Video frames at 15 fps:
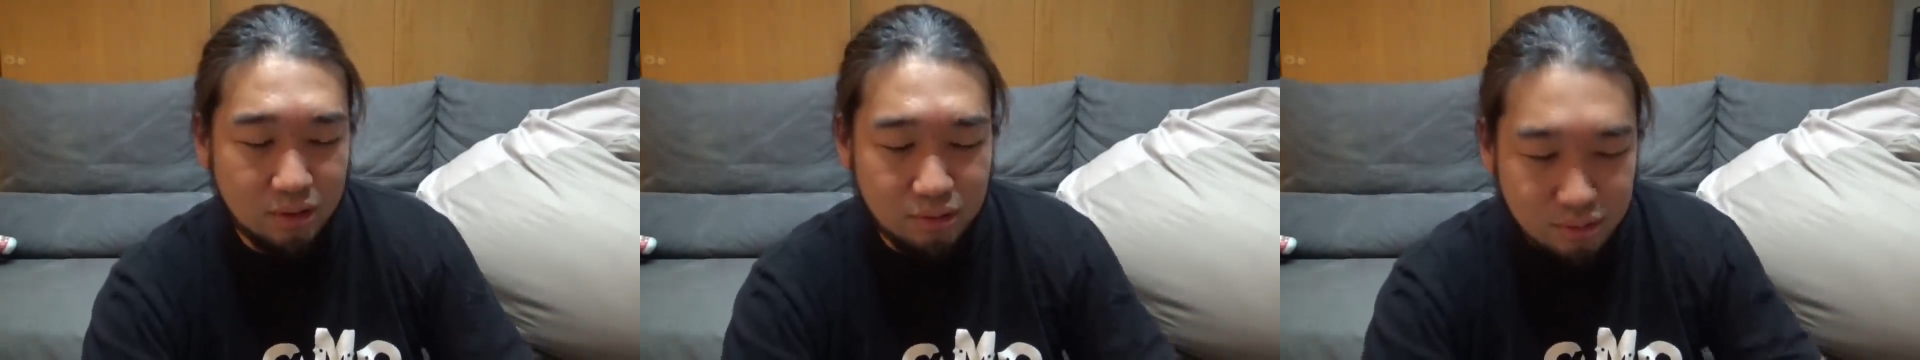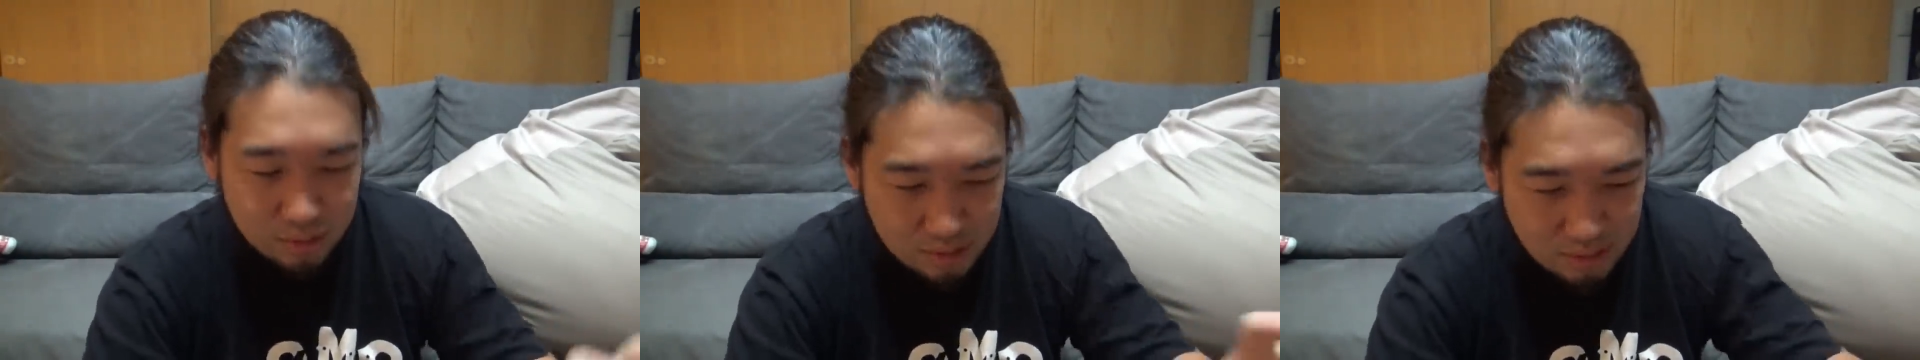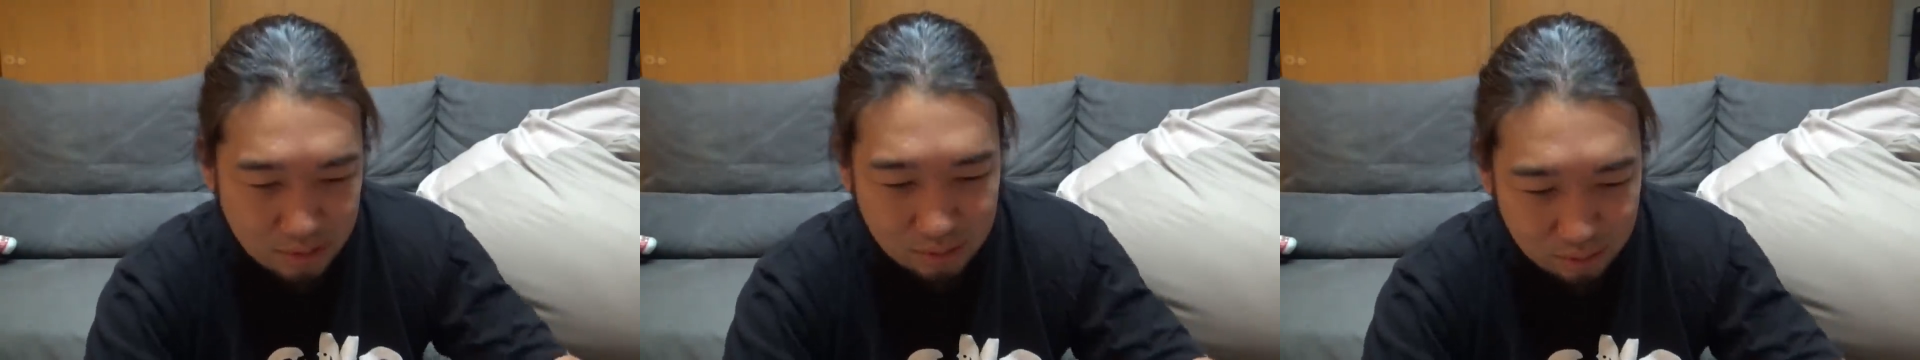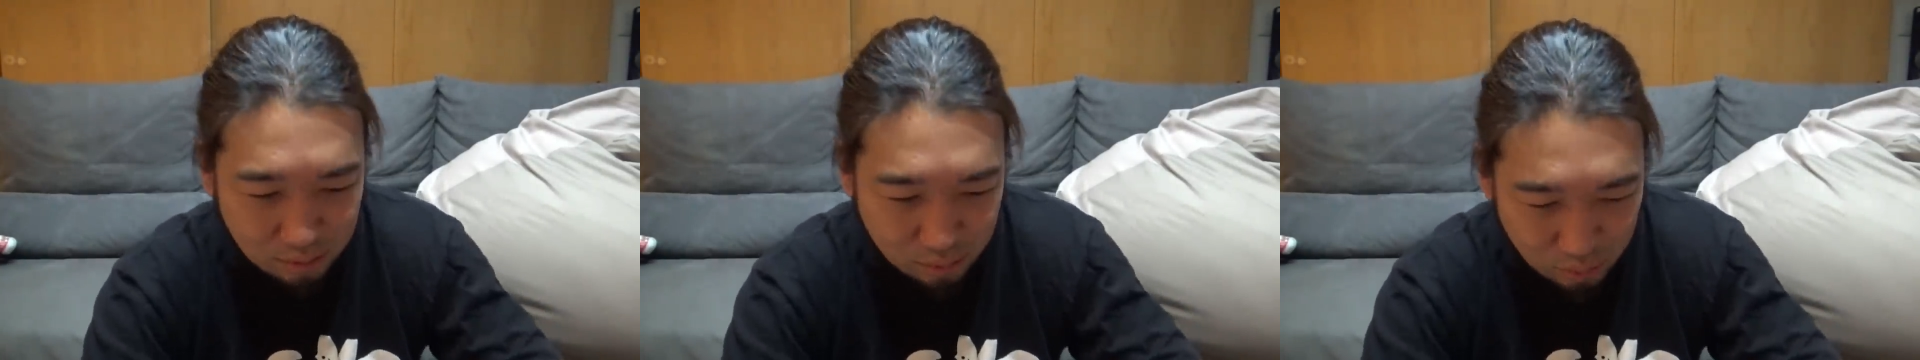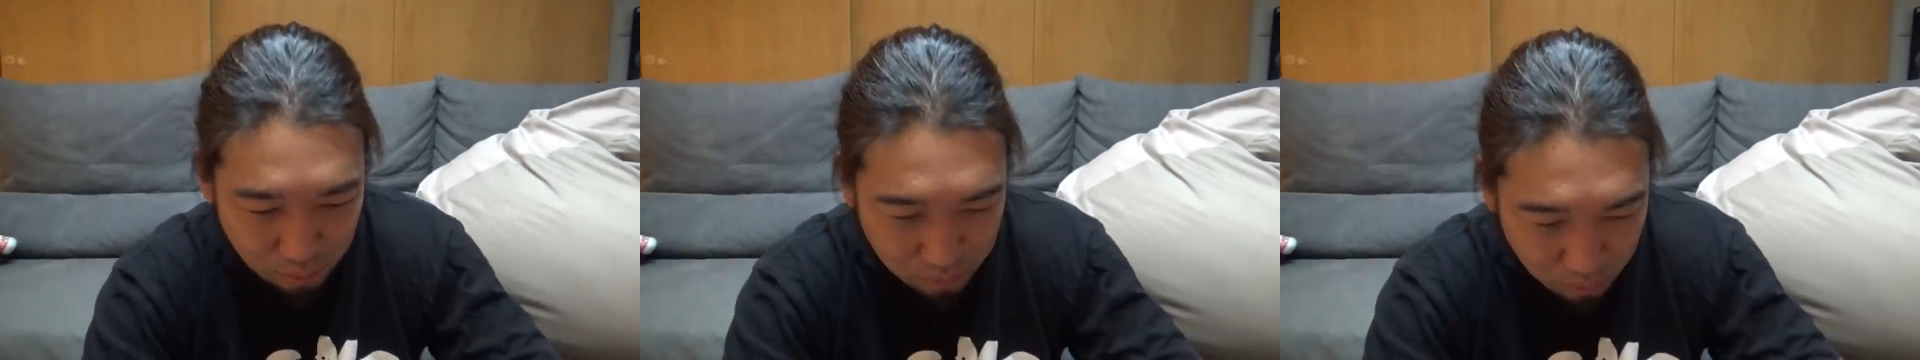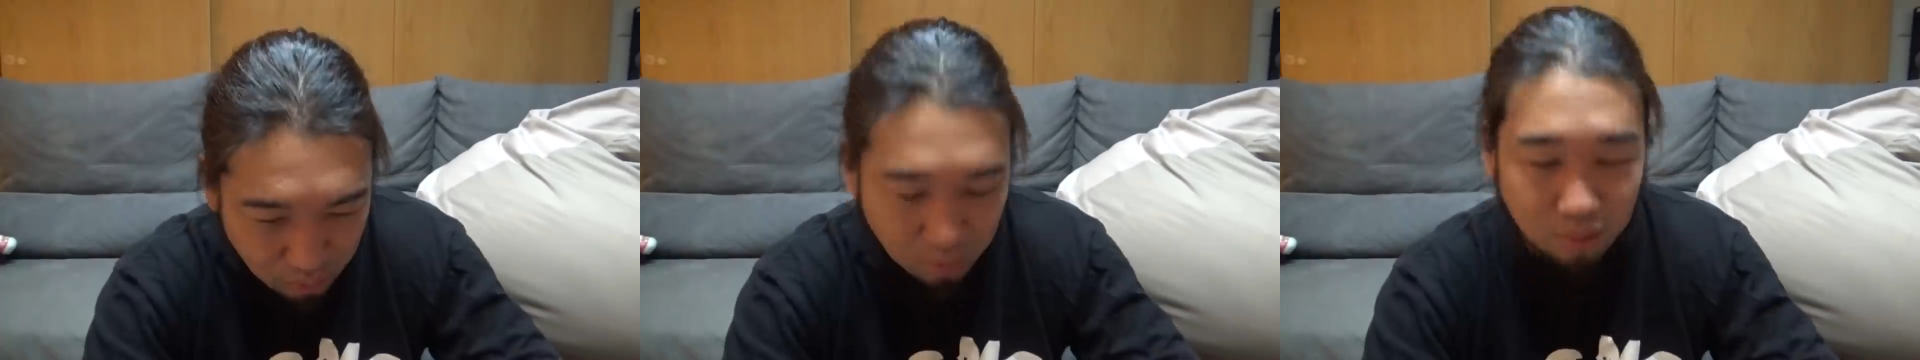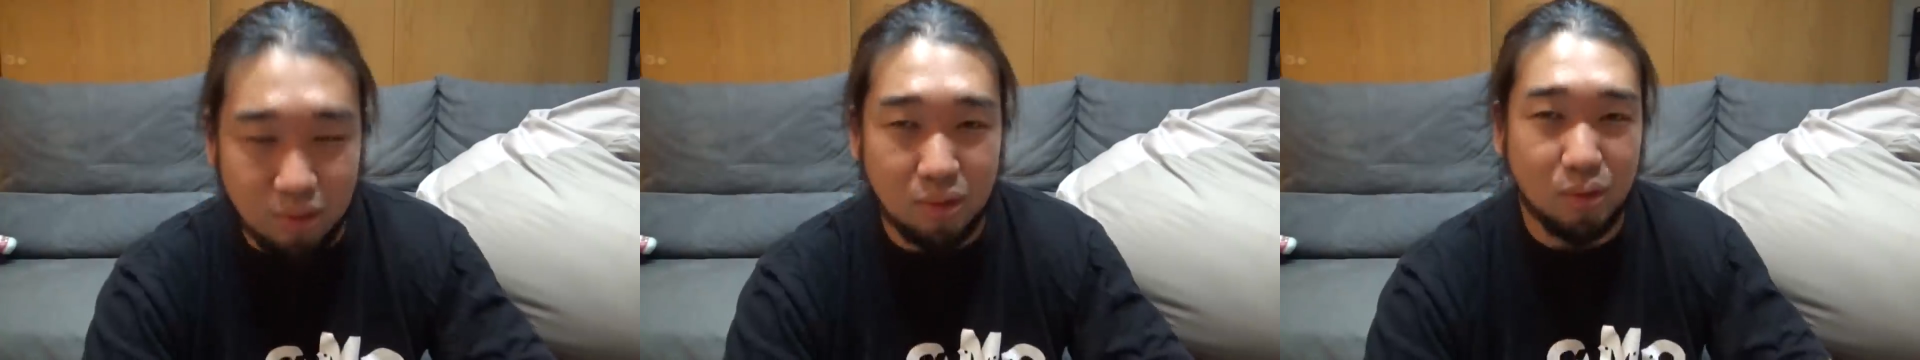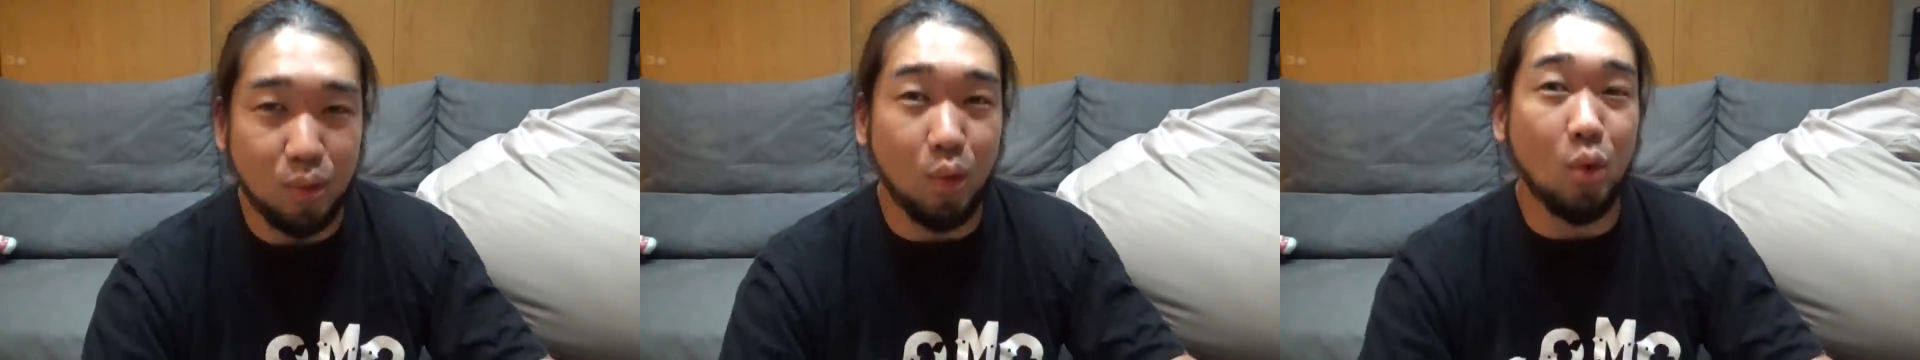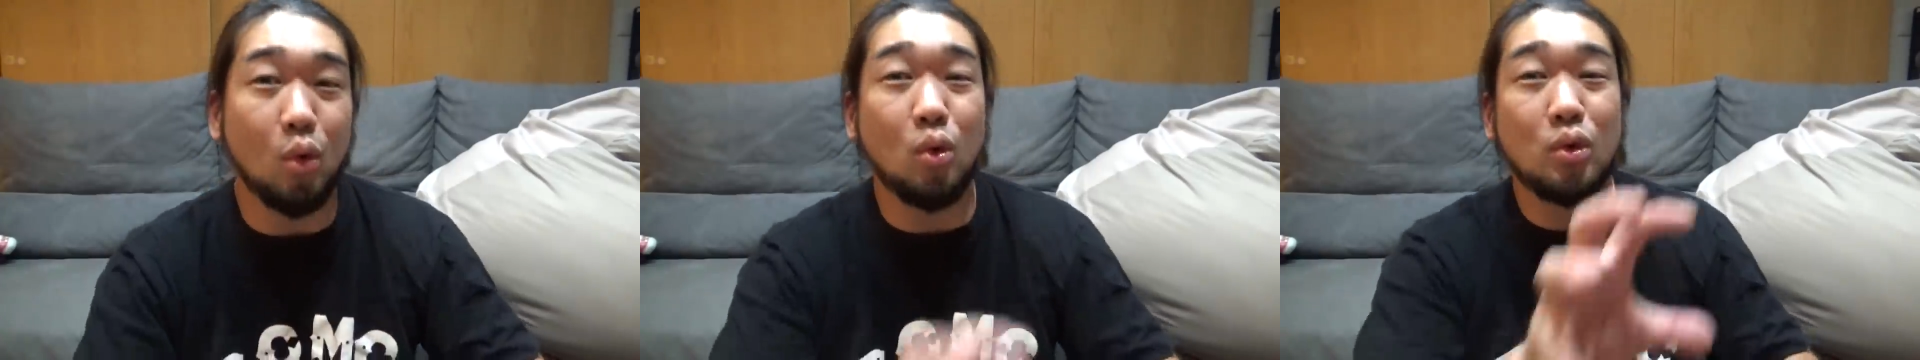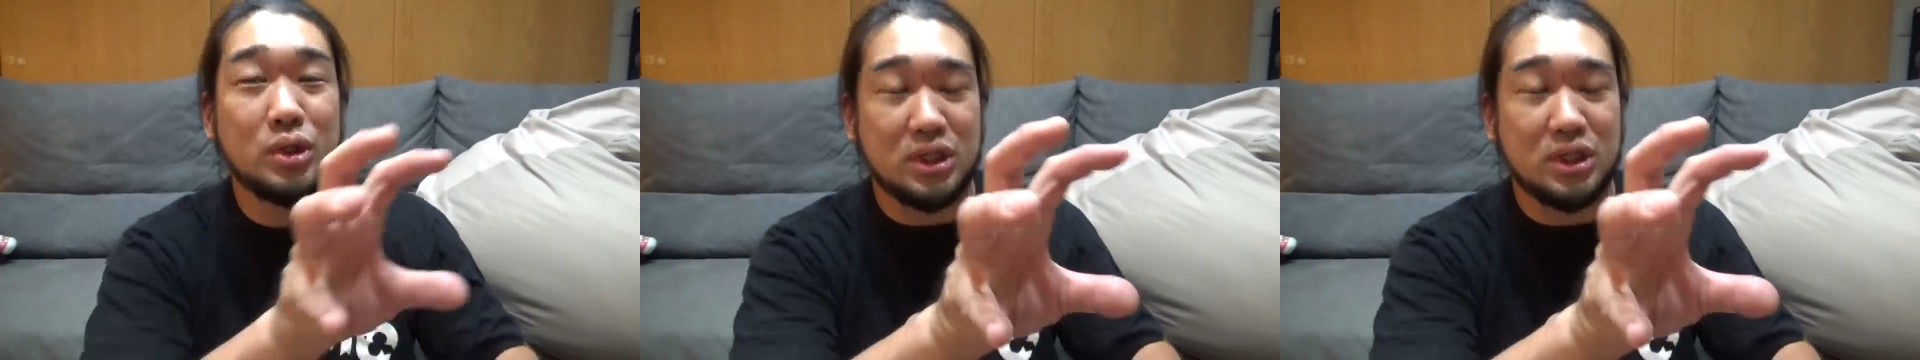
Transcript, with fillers: ヌスットと王